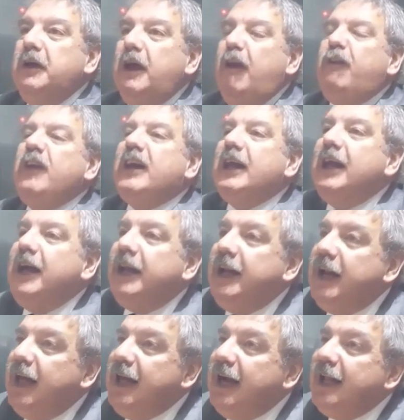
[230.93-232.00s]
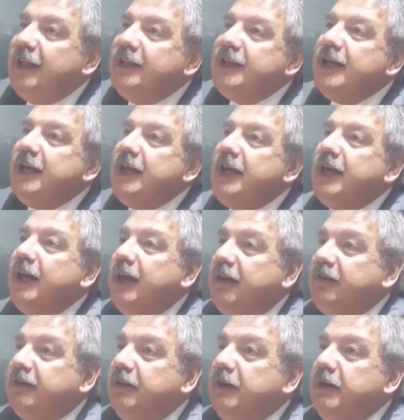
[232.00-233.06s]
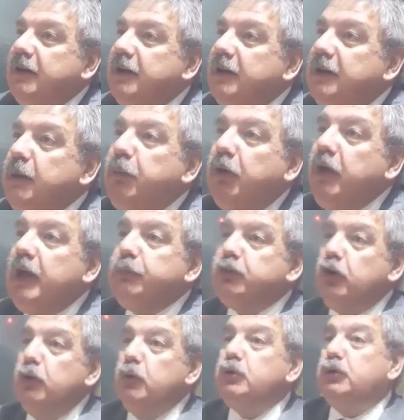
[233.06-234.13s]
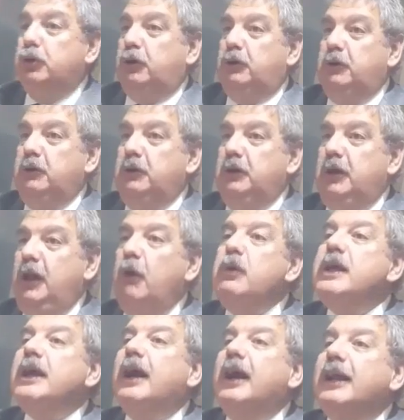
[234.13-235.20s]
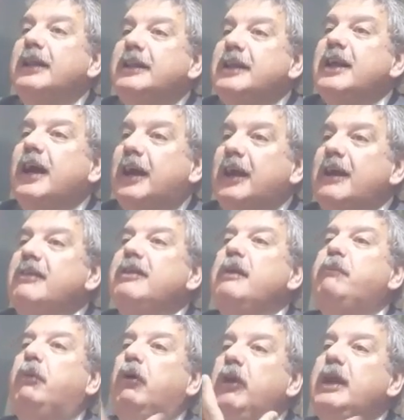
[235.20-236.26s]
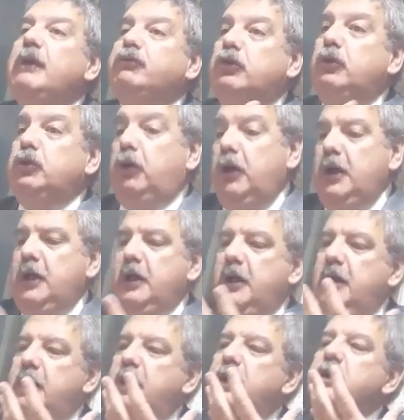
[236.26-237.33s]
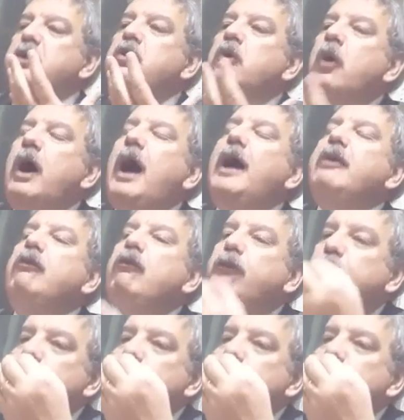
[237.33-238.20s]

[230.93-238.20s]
El fiscal general, ¿garantía de qué es? De poder absoluto. La única garantía que es de poder absoluto. No hay un